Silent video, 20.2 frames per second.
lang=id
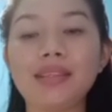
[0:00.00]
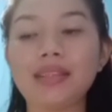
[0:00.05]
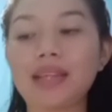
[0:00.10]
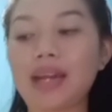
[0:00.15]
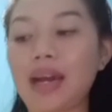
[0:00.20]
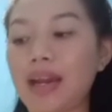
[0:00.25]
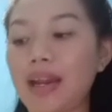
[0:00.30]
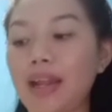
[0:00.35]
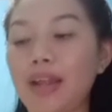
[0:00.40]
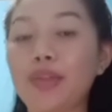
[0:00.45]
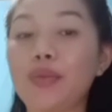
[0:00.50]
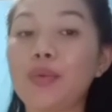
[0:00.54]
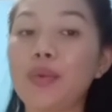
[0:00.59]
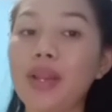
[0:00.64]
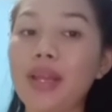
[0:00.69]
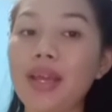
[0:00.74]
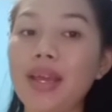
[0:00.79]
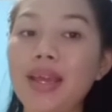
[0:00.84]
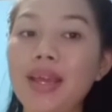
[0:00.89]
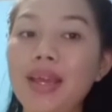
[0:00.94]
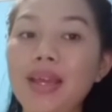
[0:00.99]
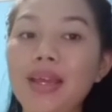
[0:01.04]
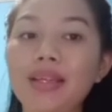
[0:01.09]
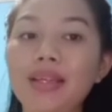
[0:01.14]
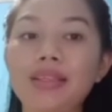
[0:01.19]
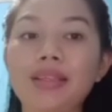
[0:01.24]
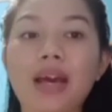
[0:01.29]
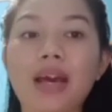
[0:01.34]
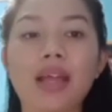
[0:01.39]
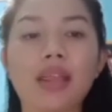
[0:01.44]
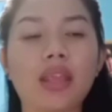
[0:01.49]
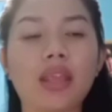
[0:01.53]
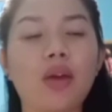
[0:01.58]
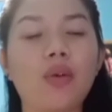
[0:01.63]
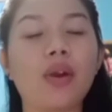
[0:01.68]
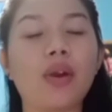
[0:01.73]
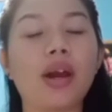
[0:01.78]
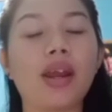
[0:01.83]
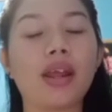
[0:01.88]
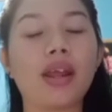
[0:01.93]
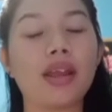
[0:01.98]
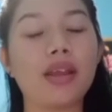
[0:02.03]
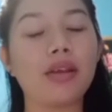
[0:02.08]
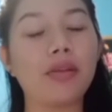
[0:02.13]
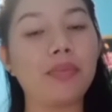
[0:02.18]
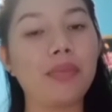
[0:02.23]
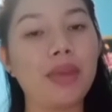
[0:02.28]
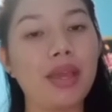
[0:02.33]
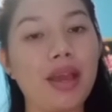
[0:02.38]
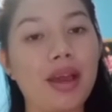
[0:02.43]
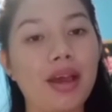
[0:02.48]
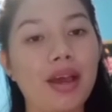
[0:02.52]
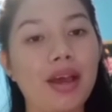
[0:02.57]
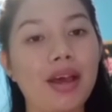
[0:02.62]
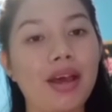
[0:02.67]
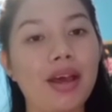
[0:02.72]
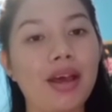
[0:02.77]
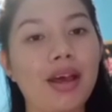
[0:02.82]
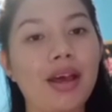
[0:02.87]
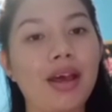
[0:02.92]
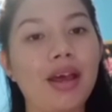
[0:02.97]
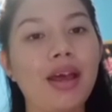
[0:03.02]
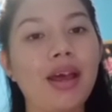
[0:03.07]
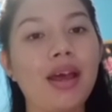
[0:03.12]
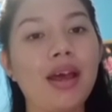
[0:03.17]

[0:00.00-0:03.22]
karya tulis atau karya ilmiah